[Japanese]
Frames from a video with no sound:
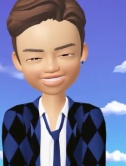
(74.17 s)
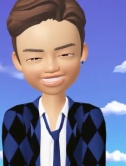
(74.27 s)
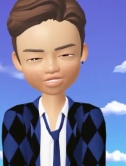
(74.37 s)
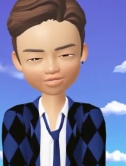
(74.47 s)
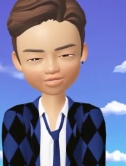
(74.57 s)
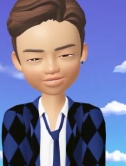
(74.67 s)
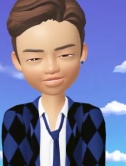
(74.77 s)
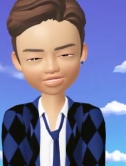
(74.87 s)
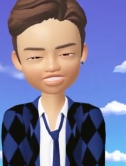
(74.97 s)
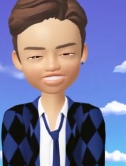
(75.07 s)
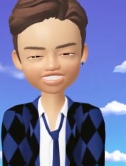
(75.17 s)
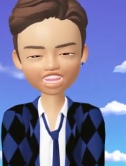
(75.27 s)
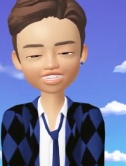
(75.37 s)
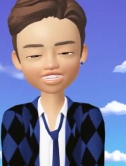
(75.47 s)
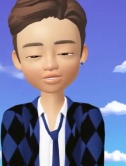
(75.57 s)
まあ
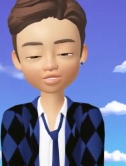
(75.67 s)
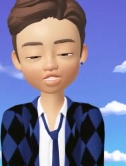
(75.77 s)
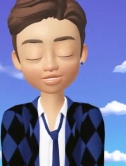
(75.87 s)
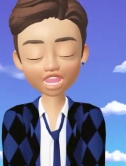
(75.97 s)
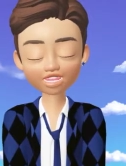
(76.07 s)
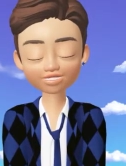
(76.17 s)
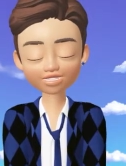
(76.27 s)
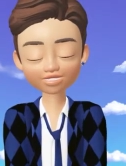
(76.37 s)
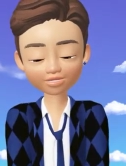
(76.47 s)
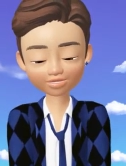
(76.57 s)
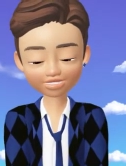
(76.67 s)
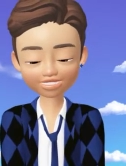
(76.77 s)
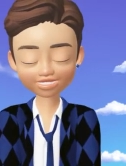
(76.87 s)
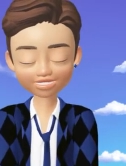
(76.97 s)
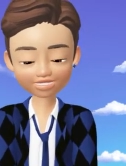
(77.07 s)
東京機会との面談が
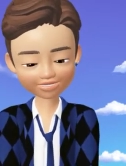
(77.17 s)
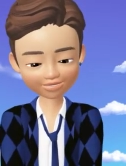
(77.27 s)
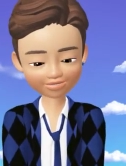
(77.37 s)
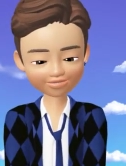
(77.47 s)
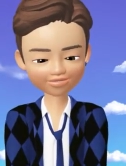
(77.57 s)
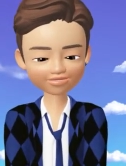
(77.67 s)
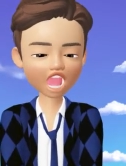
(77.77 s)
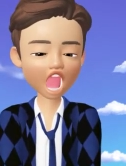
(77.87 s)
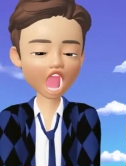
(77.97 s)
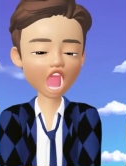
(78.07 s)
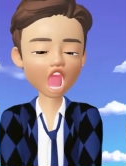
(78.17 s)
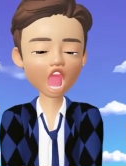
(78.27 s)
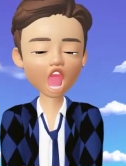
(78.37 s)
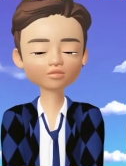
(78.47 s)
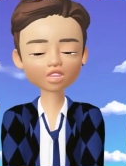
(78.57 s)
ついに来たぞ面白くなってき
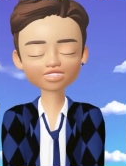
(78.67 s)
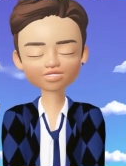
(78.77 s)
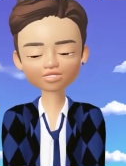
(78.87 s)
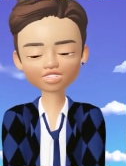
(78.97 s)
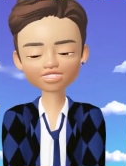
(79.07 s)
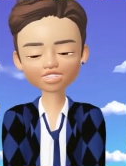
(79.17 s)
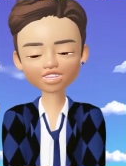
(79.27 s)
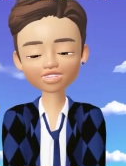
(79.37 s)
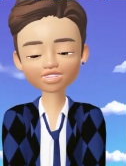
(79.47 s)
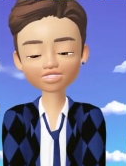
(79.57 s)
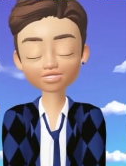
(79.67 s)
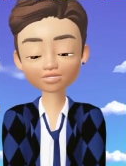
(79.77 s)
たということで